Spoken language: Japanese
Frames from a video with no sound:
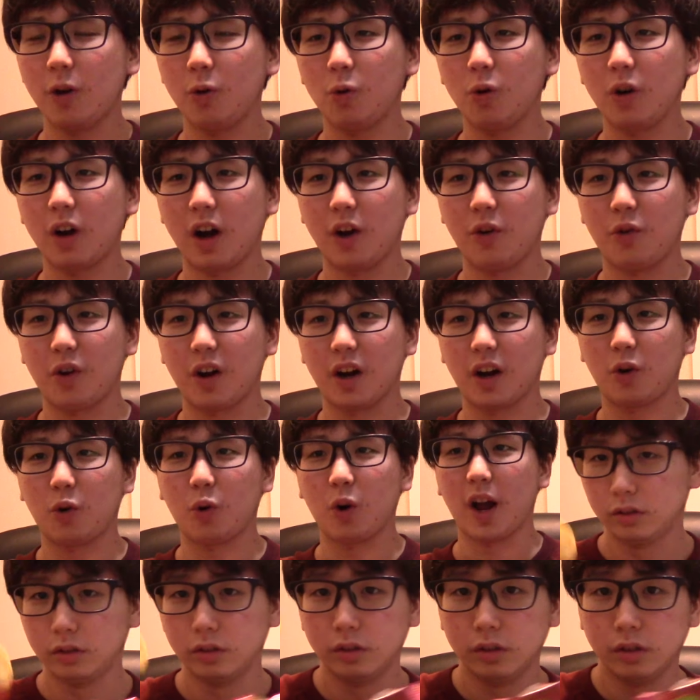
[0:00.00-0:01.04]
こ感は来
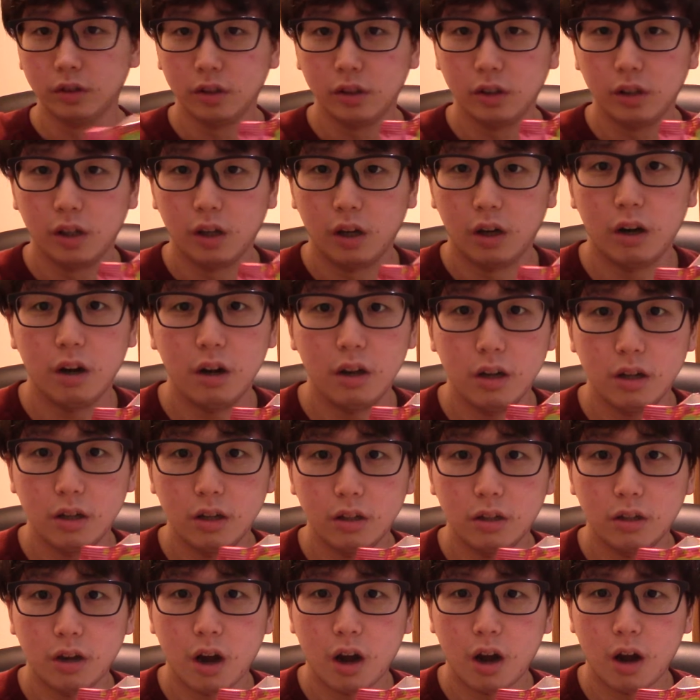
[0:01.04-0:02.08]
ない。はい。
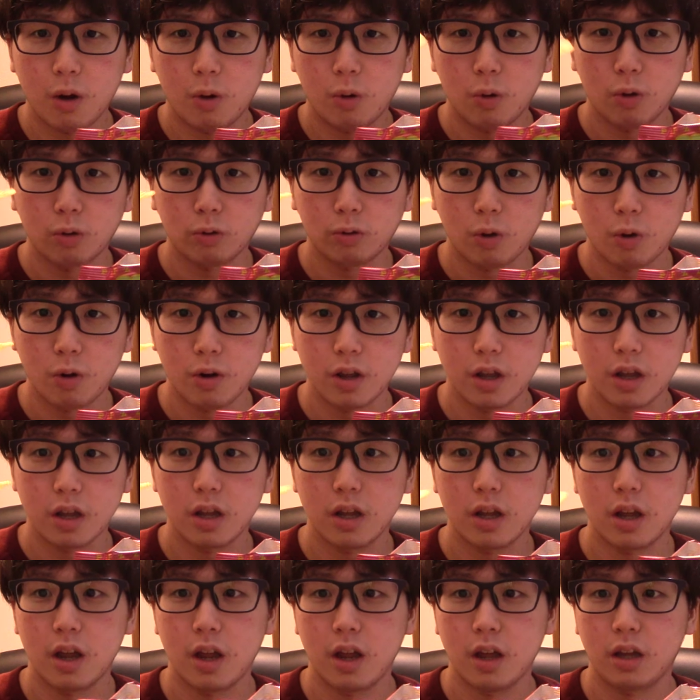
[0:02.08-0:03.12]
中この通り、
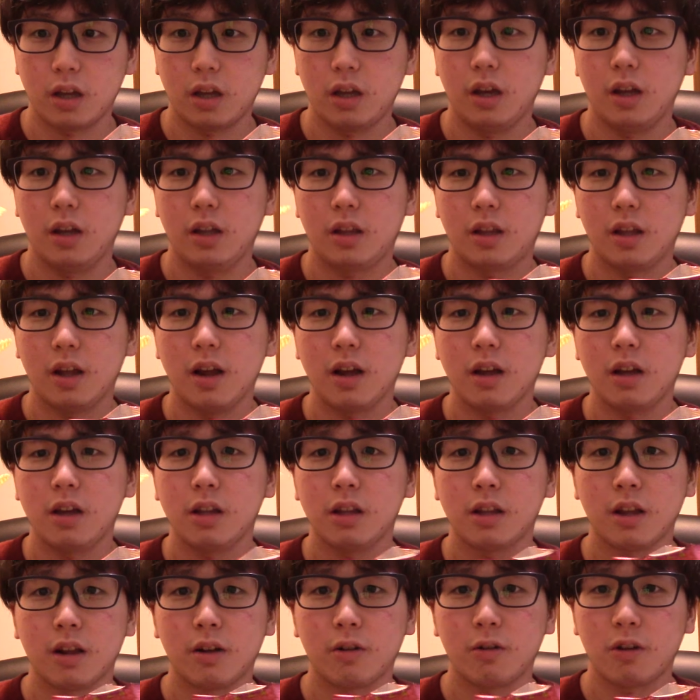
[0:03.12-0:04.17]
えー、
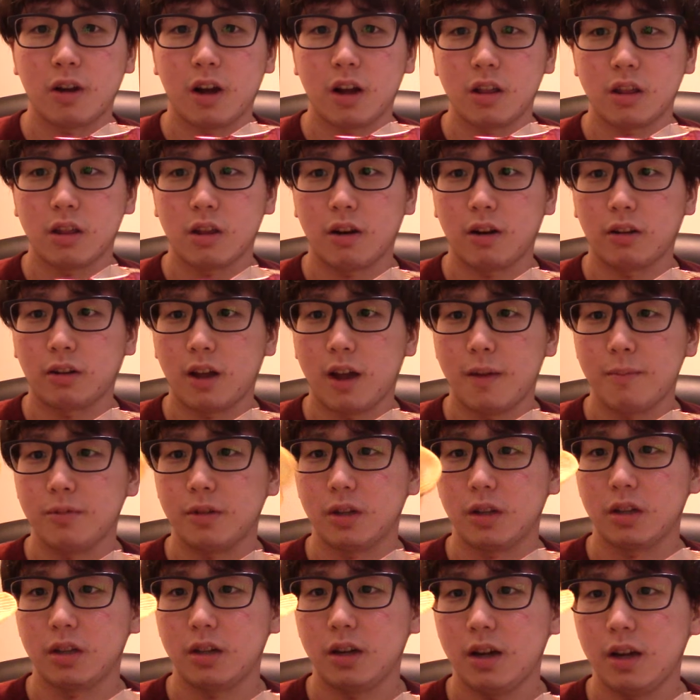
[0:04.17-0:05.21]
ギザギザの感じのタイプ
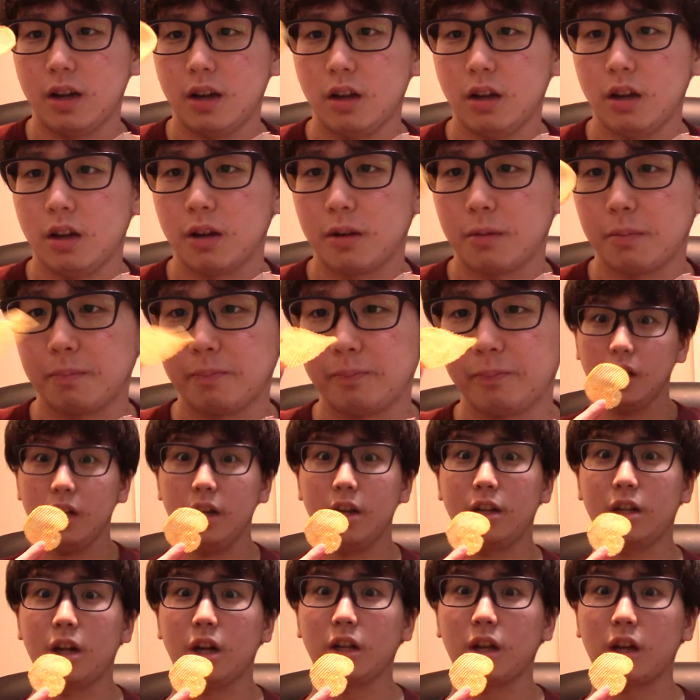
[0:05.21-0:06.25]
ですね。
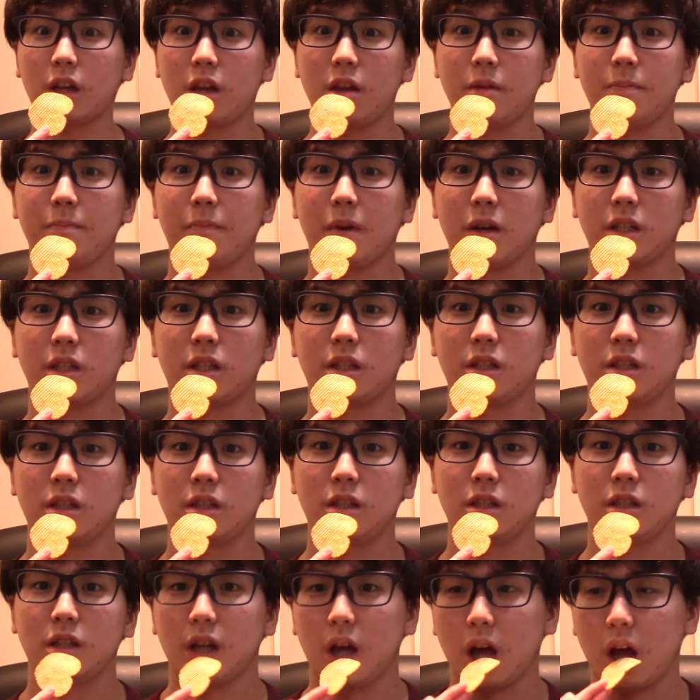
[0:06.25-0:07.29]
いただきま
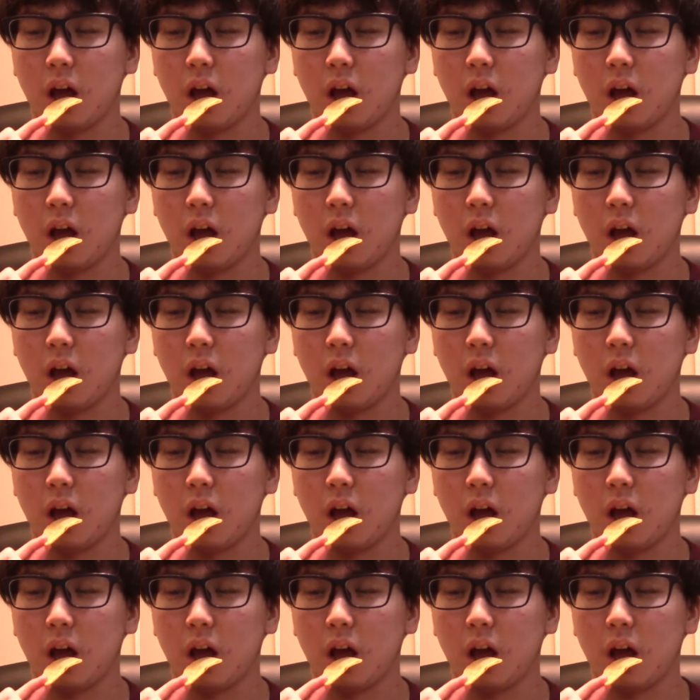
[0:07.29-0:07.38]
す。